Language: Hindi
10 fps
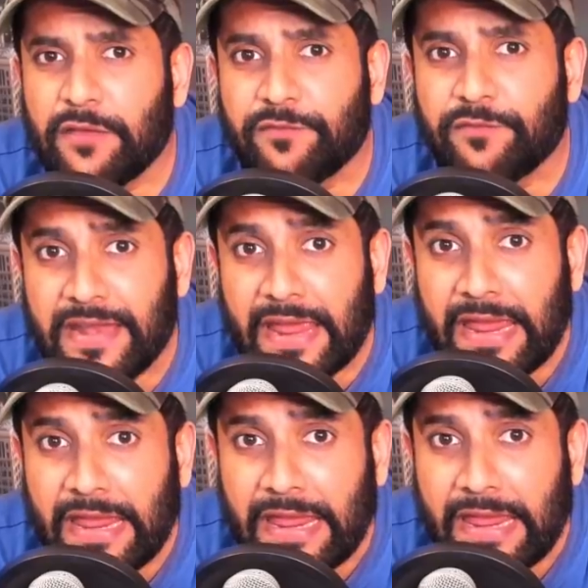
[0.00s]
के फैन
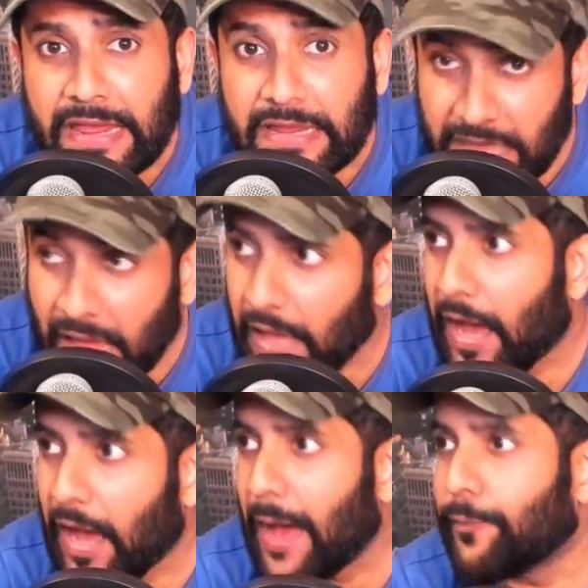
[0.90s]
हैं या
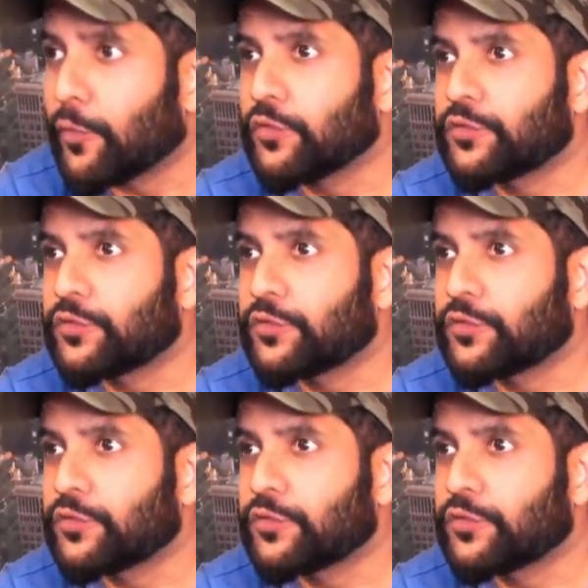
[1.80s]
आप रोज